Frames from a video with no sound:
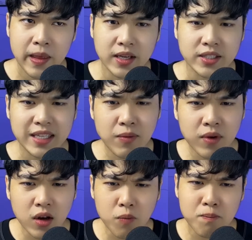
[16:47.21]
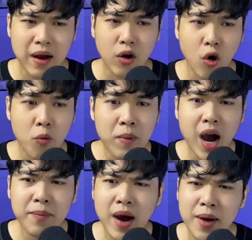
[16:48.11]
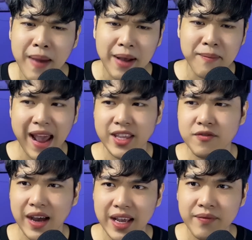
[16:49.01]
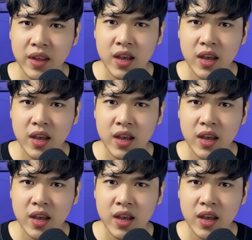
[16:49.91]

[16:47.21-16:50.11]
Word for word: Thì trong cái lúc mà cổ mơ mơ màng màng như vậy á,